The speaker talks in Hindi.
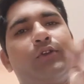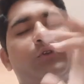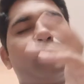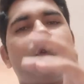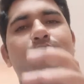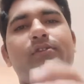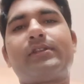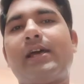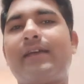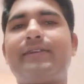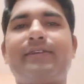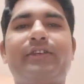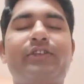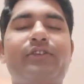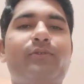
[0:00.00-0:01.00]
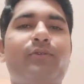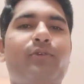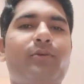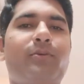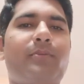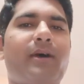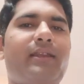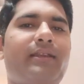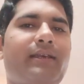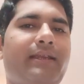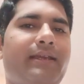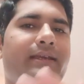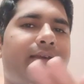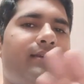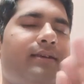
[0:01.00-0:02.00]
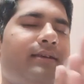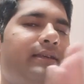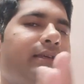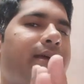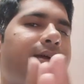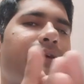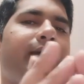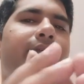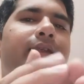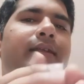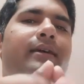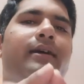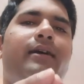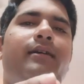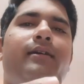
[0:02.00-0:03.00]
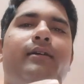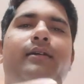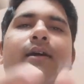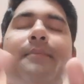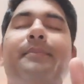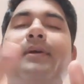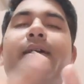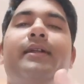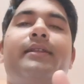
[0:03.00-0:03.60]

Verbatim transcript: तो दोस्त आज की इस वीडियो में बात करेंगे कि अगर आपका